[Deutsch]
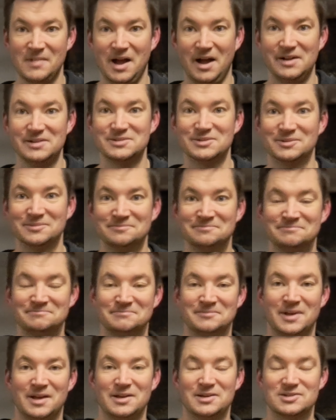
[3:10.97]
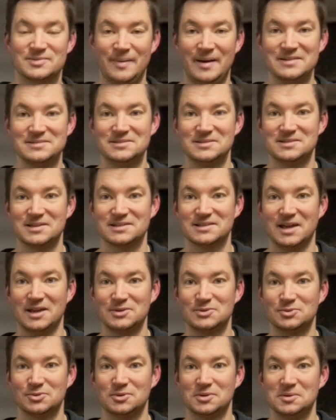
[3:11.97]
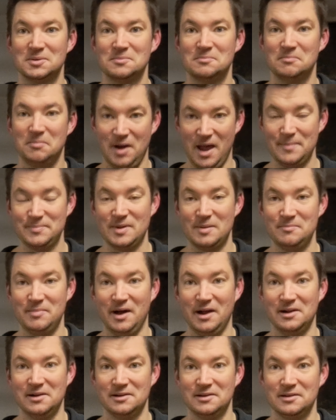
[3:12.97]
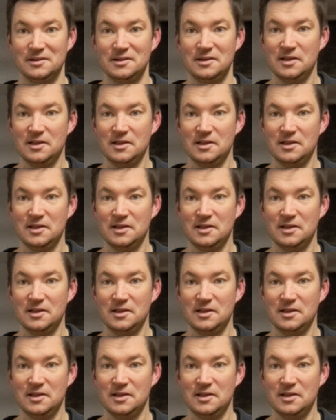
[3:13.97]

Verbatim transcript: Also, schmeißt nicht das Handtuch, bleibt am Ball,